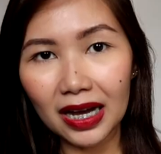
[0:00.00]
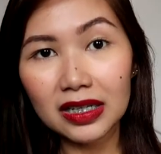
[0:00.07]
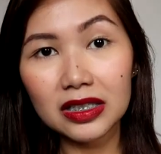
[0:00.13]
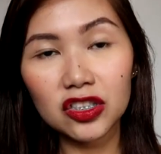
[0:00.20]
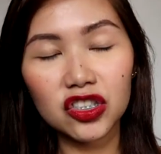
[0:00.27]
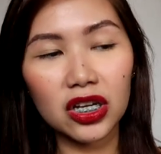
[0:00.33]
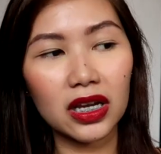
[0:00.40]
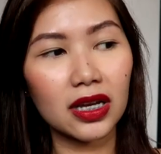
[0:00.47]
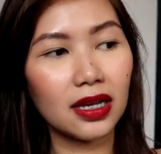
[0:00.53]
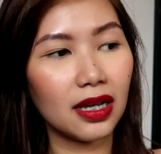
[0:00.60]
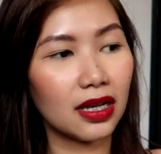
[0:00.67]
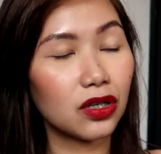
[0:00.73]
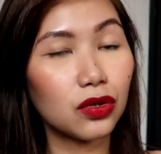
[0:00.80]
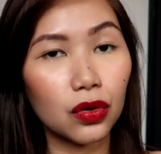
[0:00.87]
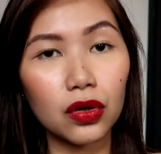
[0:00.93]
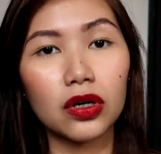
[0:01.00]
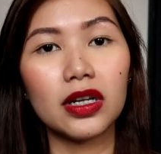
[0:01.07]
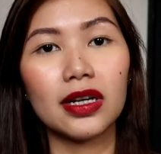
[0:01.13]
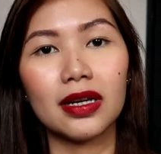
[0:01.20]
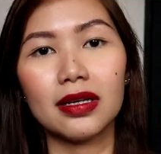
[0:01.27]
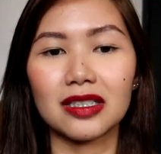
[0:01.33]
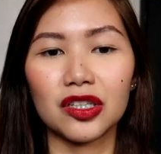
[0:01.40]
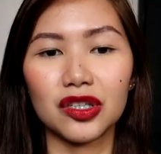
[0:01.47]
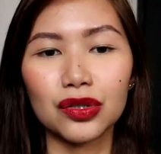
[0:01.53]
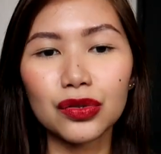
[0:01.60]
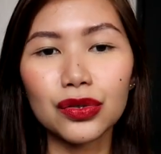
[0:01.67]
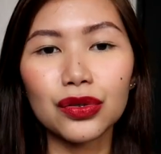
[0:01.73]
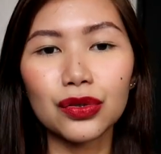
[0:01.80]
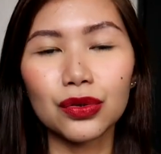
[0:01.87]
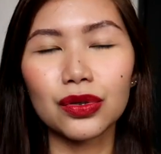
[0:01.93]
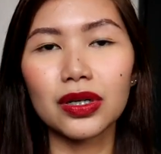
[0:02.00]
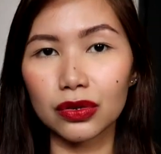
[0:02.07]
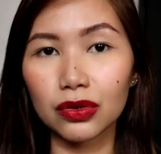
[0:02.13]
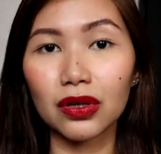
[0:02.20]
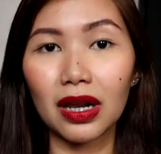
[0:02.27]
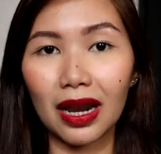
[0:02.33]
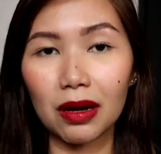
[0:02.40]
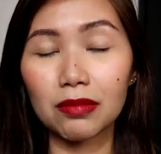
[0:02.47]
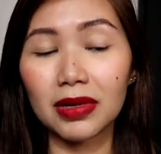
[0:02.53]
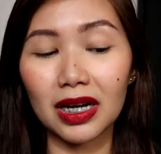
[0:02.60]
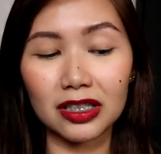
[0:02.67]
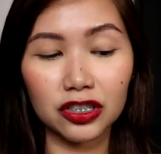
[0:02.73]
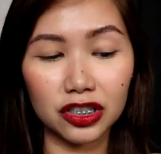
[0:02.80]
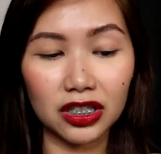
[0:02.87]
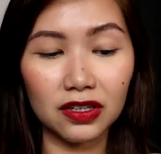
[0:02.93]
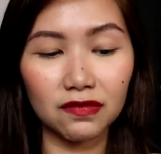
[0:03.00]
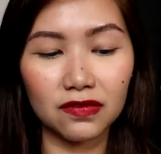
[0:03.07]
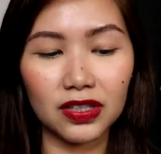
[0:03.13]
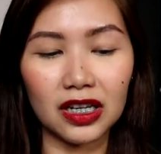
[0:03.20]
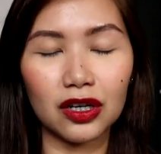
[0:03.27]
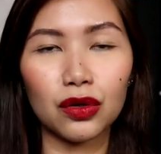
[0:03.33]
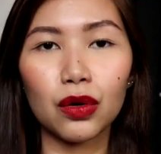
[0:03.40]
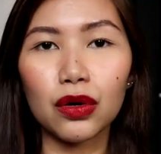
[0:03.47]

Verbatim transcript: packaging and all. Kasi yun yung gusto nilang ma-achieve din.